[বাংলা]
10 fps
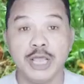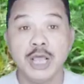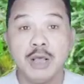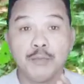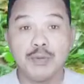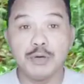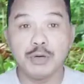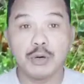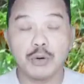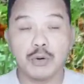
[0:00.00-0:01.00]
হয়
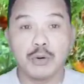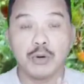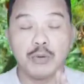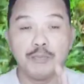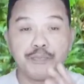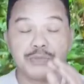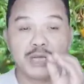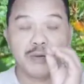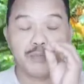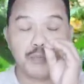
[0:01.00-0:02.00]
বিভিন্ন রকম
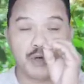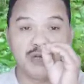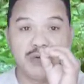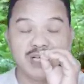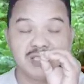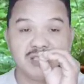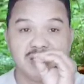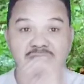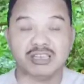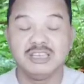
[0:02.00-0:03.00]
পরিবেশ
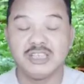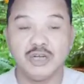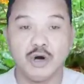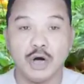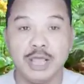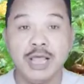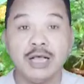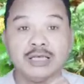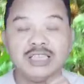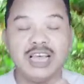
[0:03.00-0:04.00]
সৃষ্টি হয়
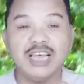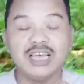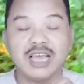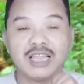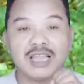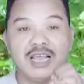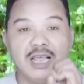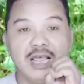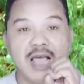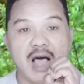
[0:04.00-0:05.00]
সেই ক্ষেত্রে
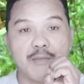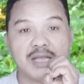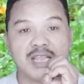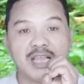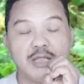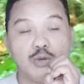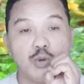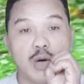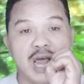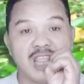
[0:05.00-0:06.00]
আমাদের
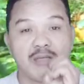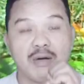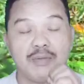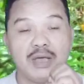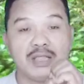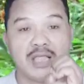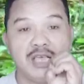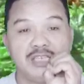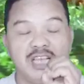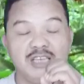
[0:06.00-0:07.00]
কিন্তু আলাদাভাবে
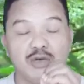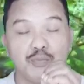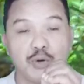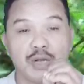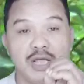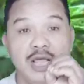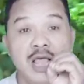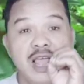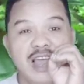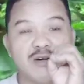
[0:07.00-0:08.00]
এই সেই সম্পর্কে
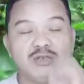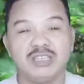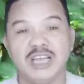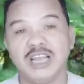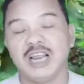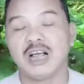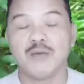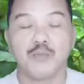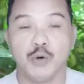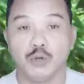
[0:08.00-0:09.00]
একটু জেনে
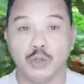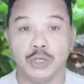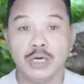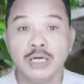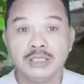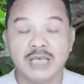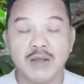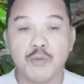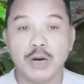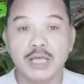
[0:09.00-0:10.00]
রাখা প্রয়োজন
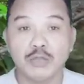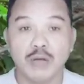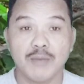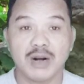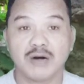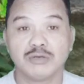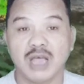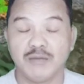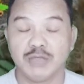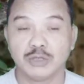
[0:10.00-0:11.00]
যার ফলে কিন্তু আমরা একটু
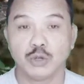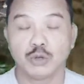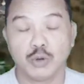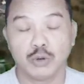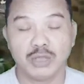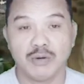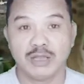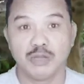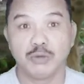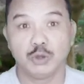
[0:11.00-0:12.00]
সাবধান সতর্কতার
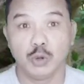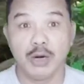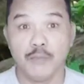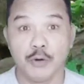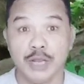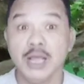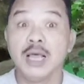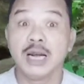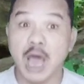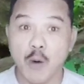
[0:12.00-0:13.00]
মাধ্যমে চললে পরে
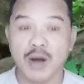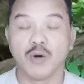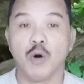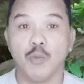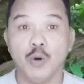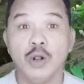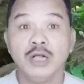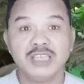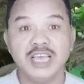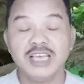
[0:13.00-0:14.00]
লাভবান হব
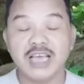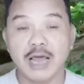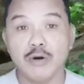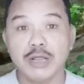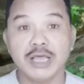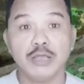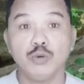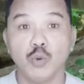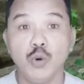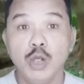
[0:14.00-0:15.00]
সেই কারণেই
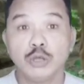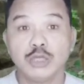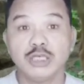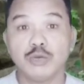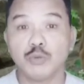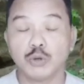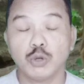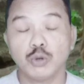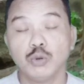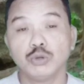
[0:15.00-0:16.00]
কিন্তু সেই সব
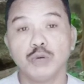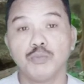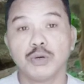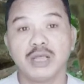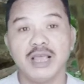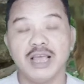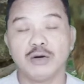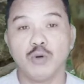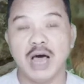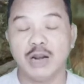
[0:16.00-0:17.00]
তথ্যগুলো সম্পর্কে
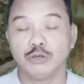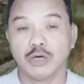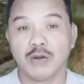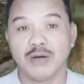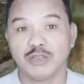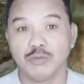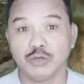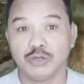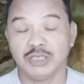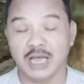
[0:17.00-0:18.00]
একটু আলোচনার মাধ্যমে
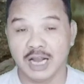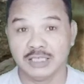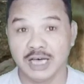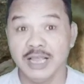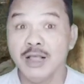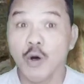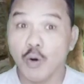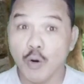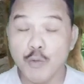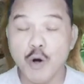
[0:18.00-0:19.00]
যদি জানা যায়
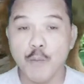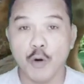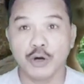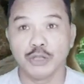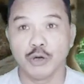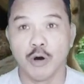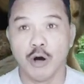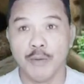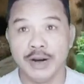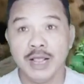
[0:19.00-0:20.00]
খুবই উপকৃত
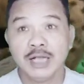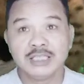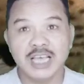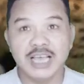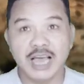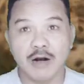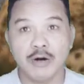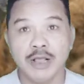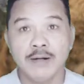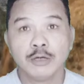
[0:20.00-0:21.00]
হবেন সেই
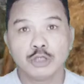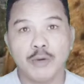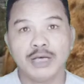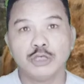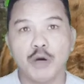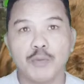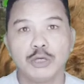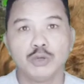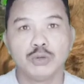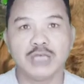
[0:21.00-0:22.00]
কারণে সবাই সব
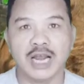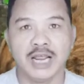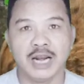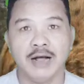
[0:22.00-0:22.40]
কিছু জানে